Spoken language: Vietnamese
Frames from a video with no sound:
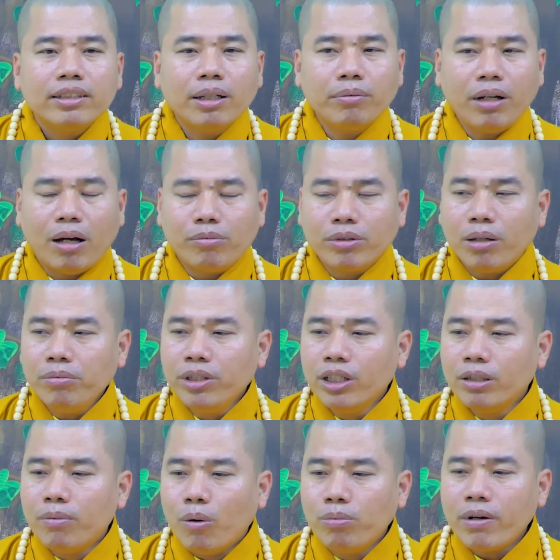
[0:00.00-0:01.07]
trong lòng không
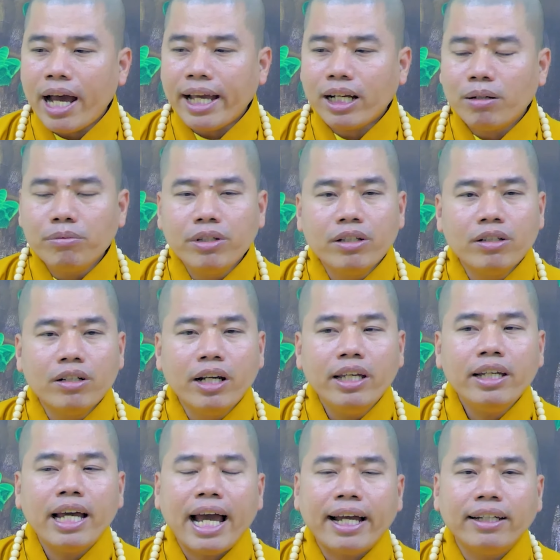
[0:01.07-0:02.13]
vừa bụng ai không vừa
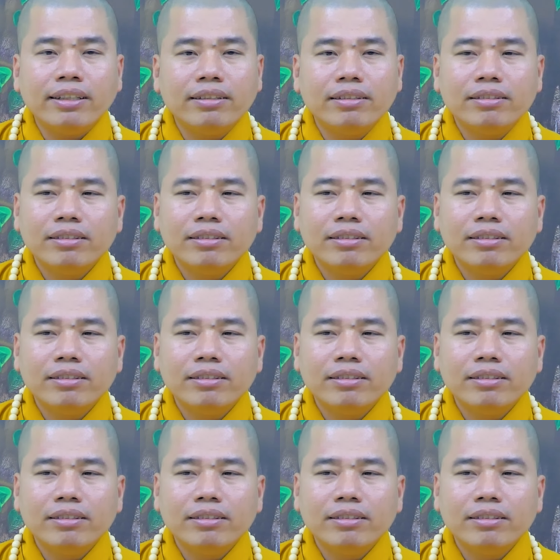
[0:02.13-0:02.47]
ý ai